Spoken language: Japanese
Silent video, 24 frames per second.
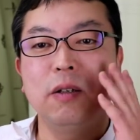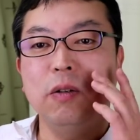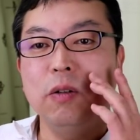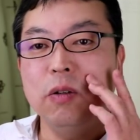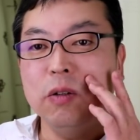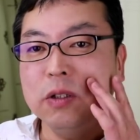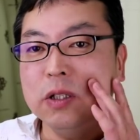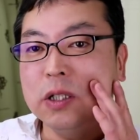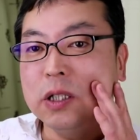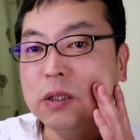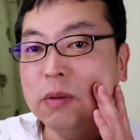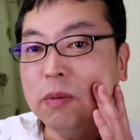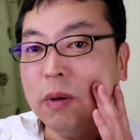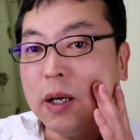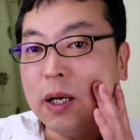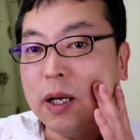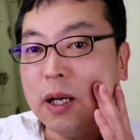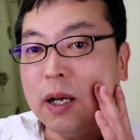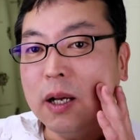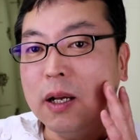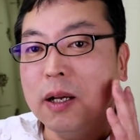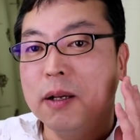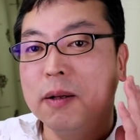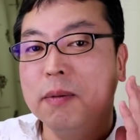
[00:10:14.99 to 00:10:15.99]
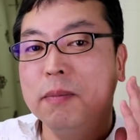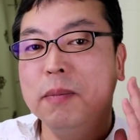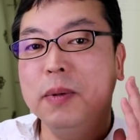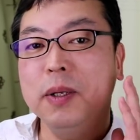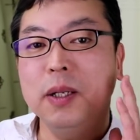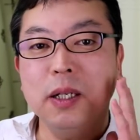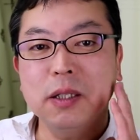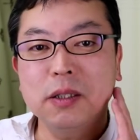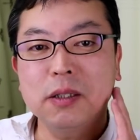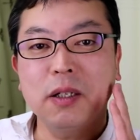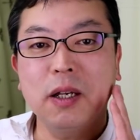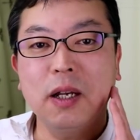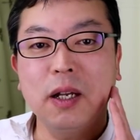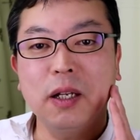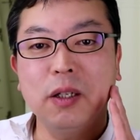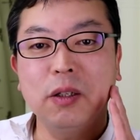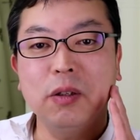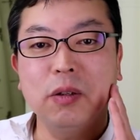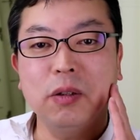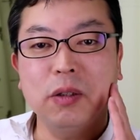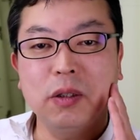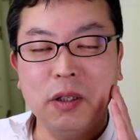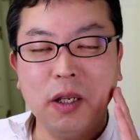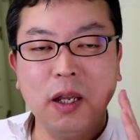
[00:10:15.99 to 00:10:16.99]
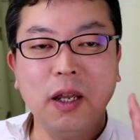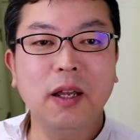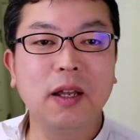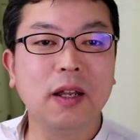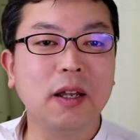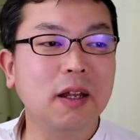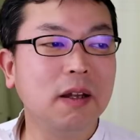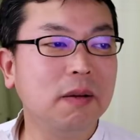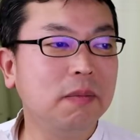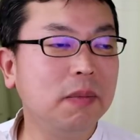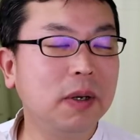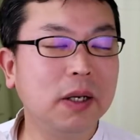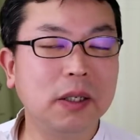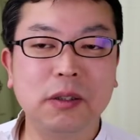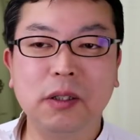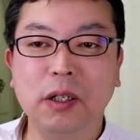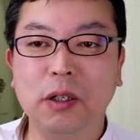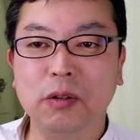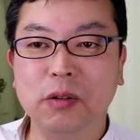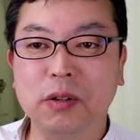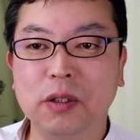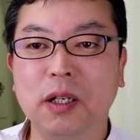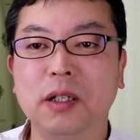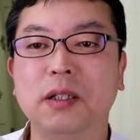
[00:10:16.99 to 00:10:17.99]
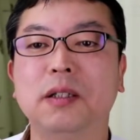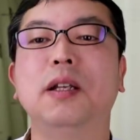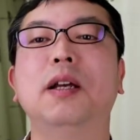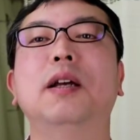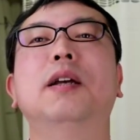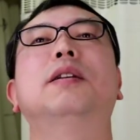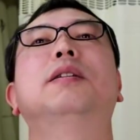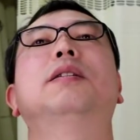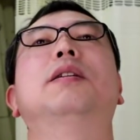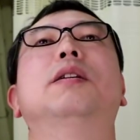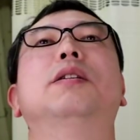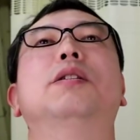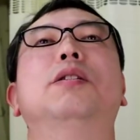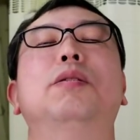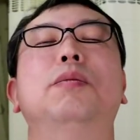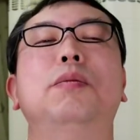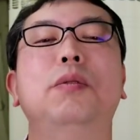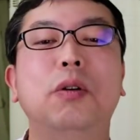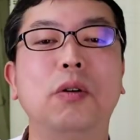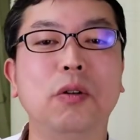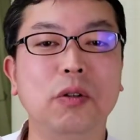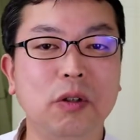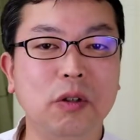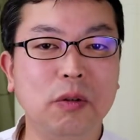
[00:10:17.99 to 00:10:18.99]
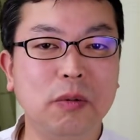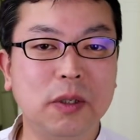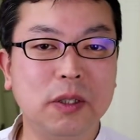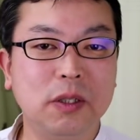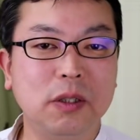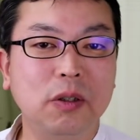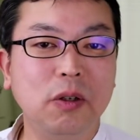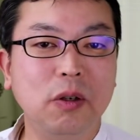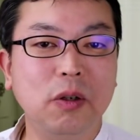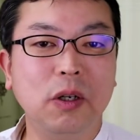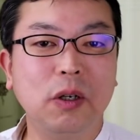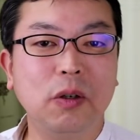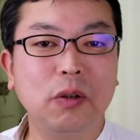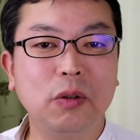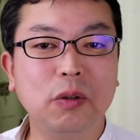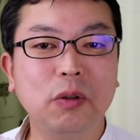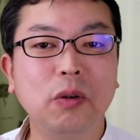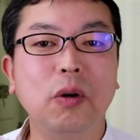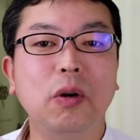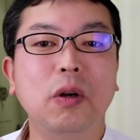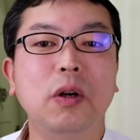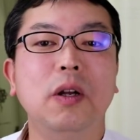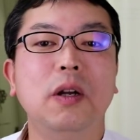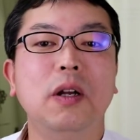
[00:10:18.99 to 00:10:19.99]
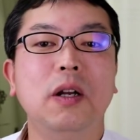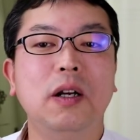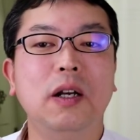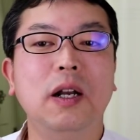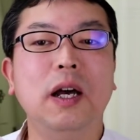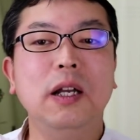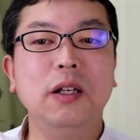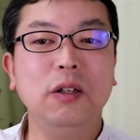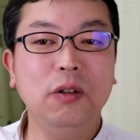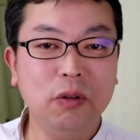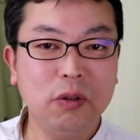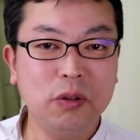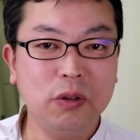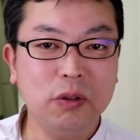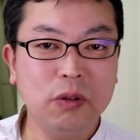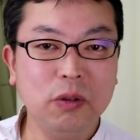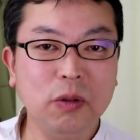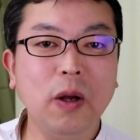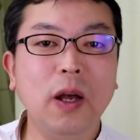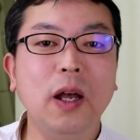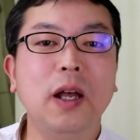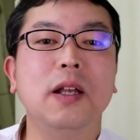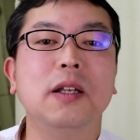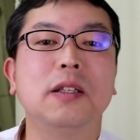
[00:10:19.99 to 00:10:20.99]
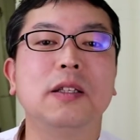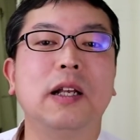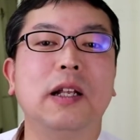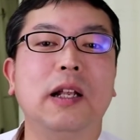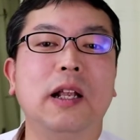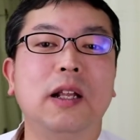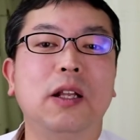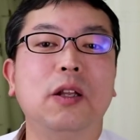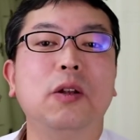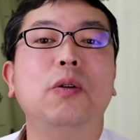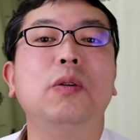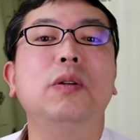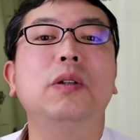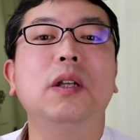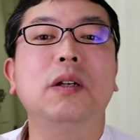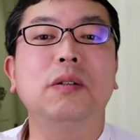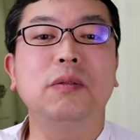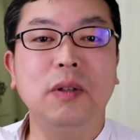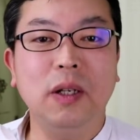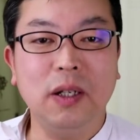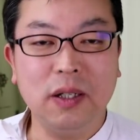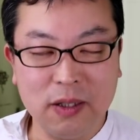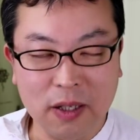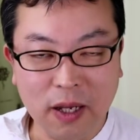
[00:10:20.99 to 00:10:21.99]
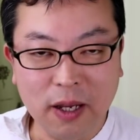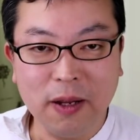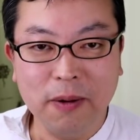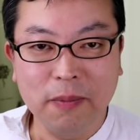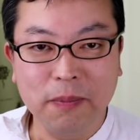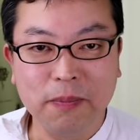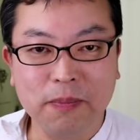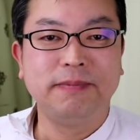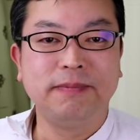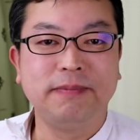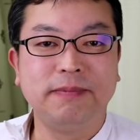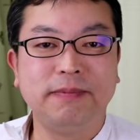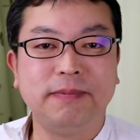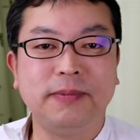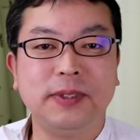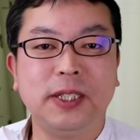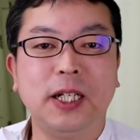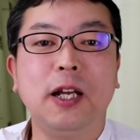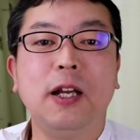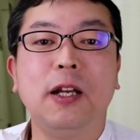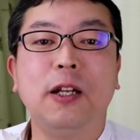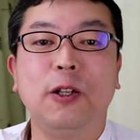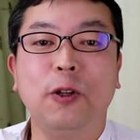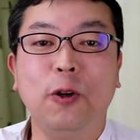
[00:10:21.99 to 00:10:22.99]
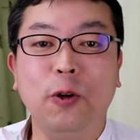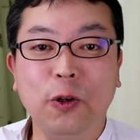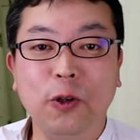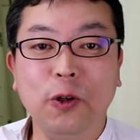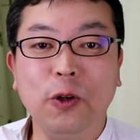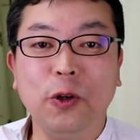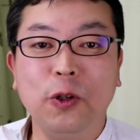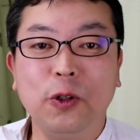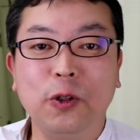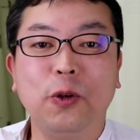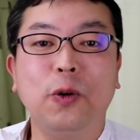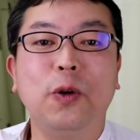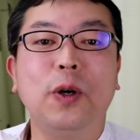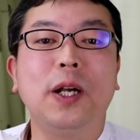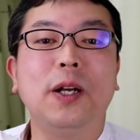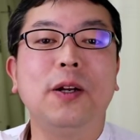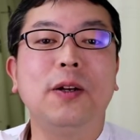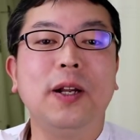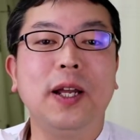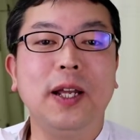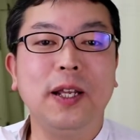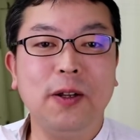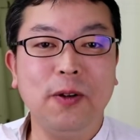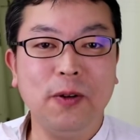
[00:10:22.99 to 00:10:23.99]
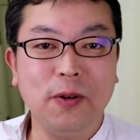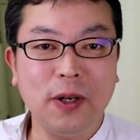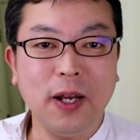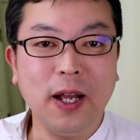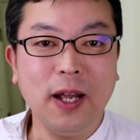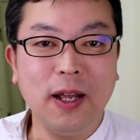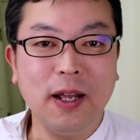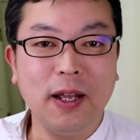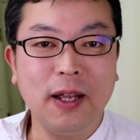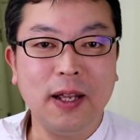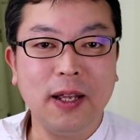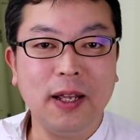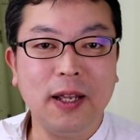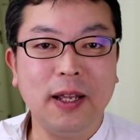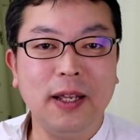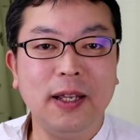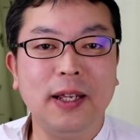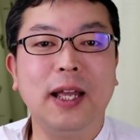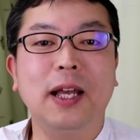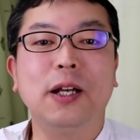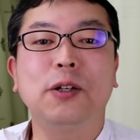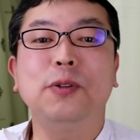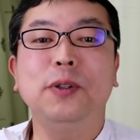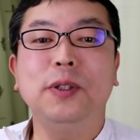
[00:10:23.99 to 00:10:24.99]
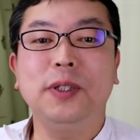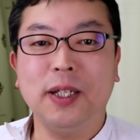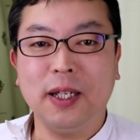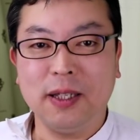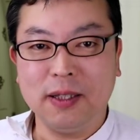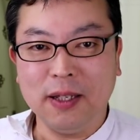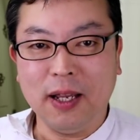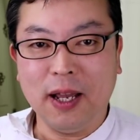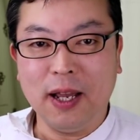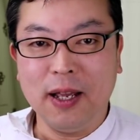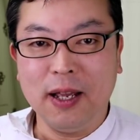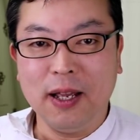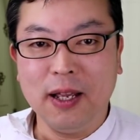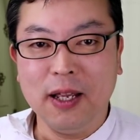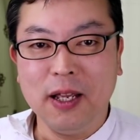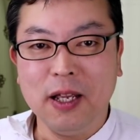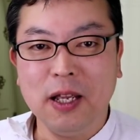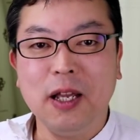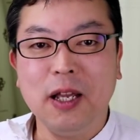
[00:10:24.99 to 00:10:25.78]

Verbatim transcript: このシワが目立つからといって枕を使って背筋を伸ばすようなことを乱用するのは避けておいてください。今日の動画の内容が役に立った、